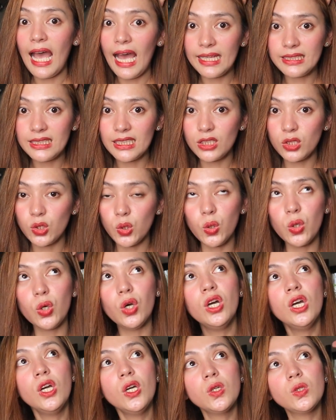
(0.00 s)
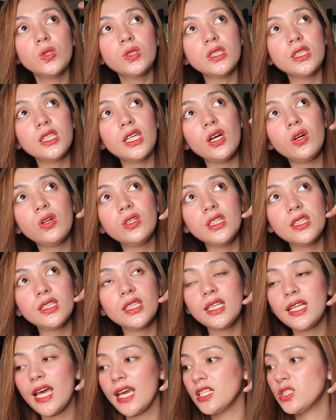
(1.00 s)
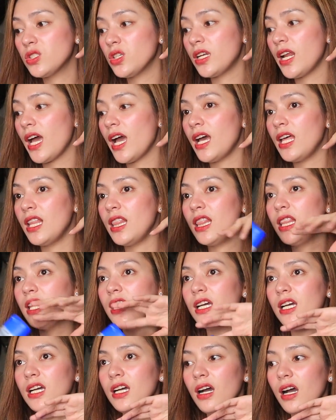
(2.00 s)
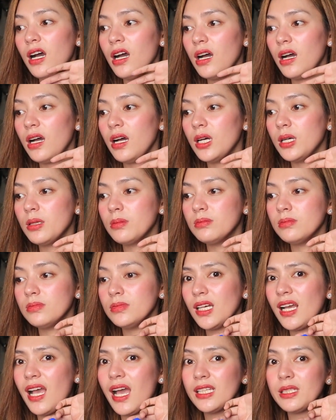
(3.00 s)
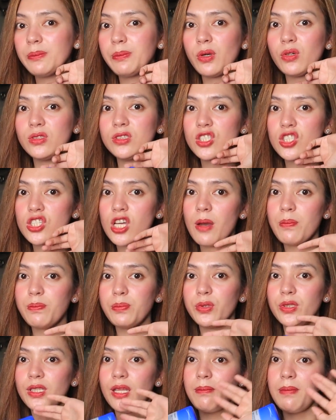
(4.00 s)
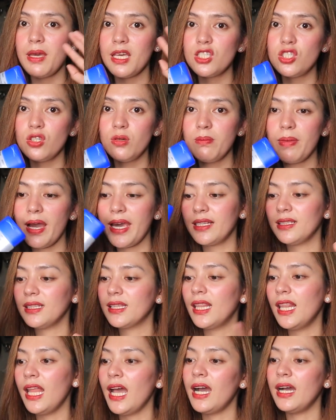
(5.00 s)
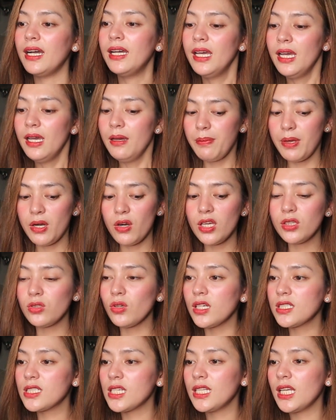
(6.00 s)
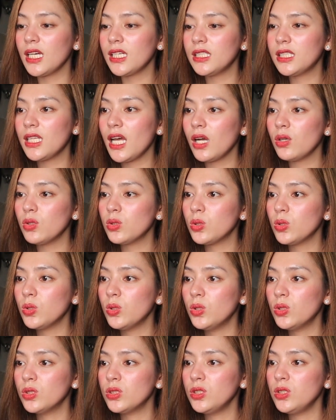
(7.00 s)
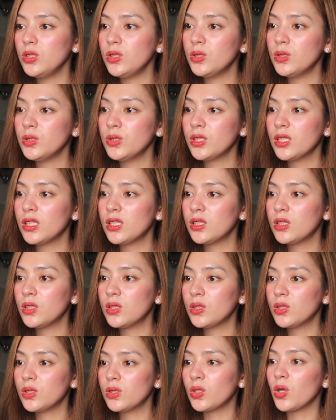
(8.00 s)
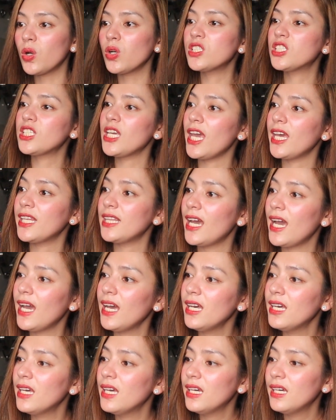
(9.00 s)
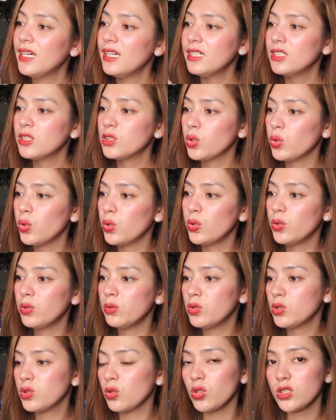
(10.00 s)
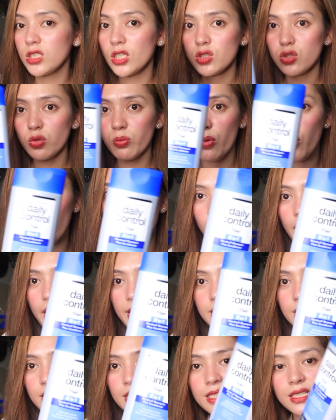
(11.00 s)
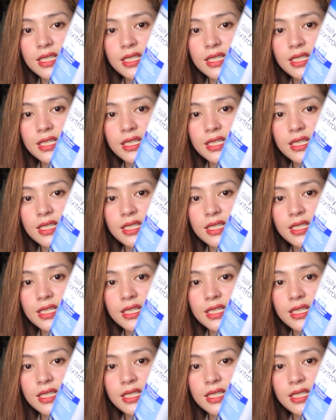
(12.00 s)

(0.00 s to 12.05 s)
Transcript: anit ko. Kung hindi ako nagnanizoral, um, naghahanap ako ng shampoo na medyo mild lang. Pero ito kasi, nakita ko tong Neutrogena. So, gusto ko siyang subukan.